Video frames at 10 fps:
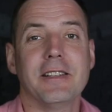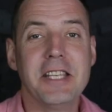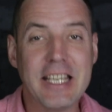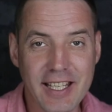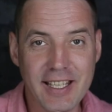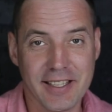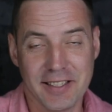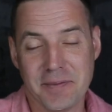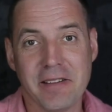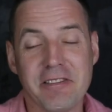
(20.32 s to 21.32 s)

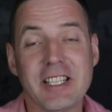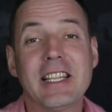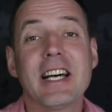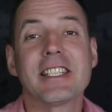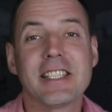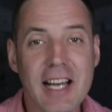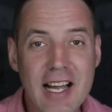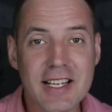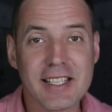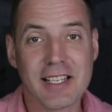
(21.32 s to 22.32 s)
Никита, вы
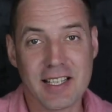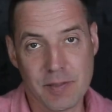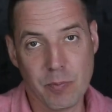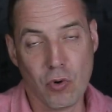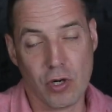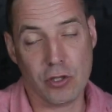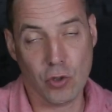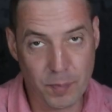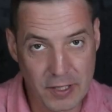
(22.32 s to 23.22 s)
дождались разбора, но